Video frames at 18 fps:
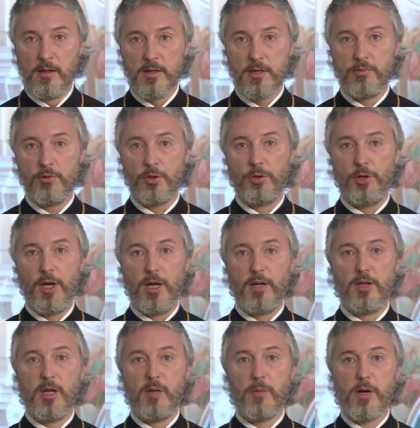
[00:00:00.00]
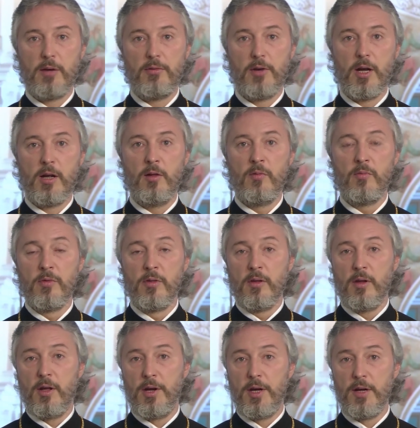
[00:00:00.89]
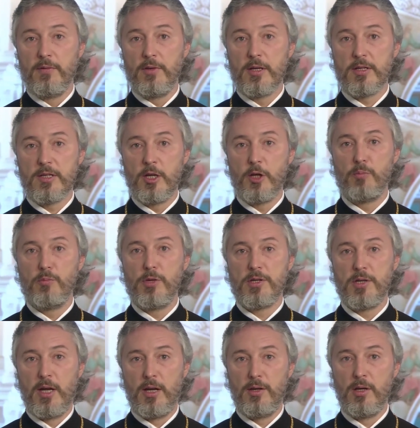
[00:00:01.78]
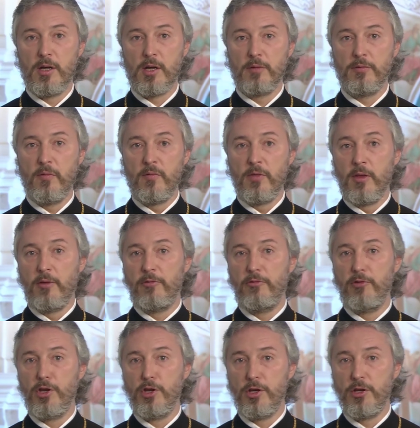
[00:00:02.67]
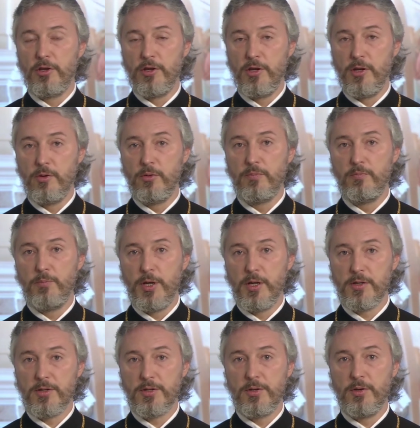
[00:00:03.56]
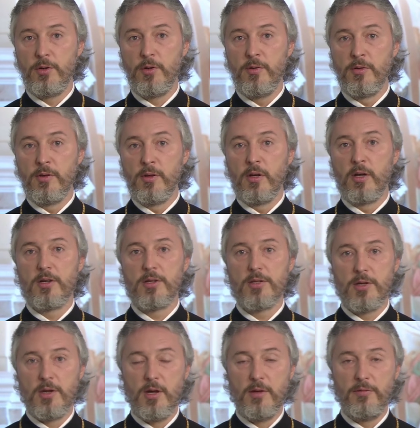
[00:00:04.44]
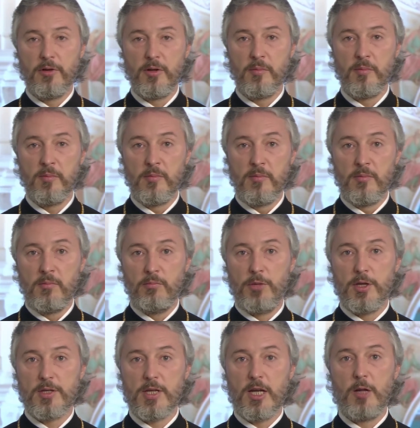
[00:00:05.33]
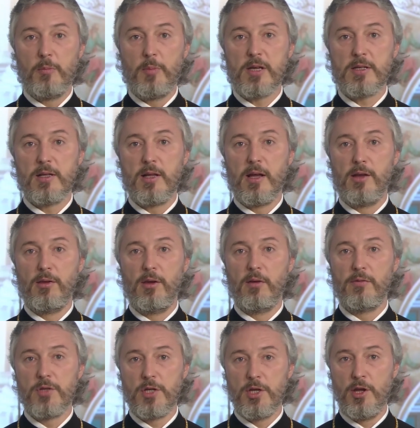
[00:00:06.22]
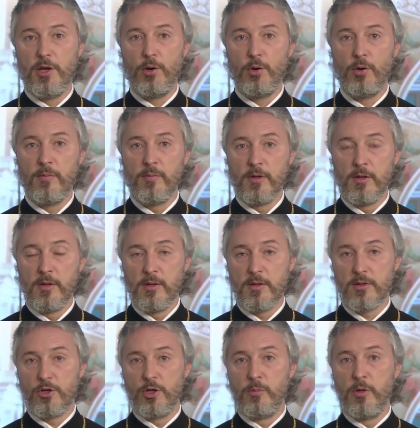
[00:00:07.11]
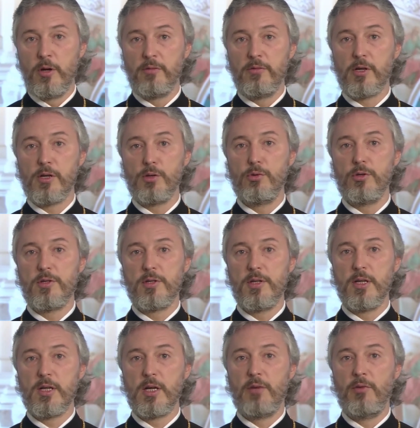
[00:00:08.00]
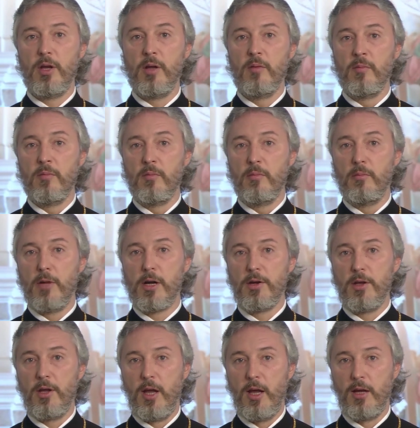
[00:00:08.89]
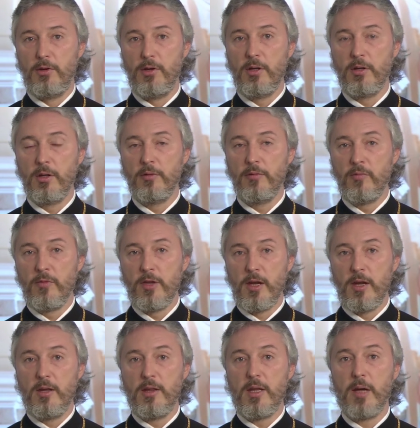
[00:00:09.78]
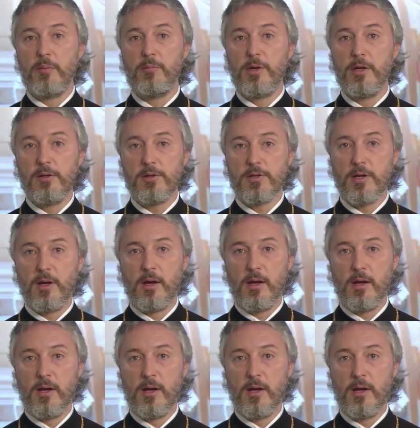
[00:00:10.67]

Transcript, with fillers: Святой Иоанн направлял ревностных миссионеров в Финикию, Персию, к скифам, писал послания в Сирию, чтобы вернуть церкви маркианитов и добился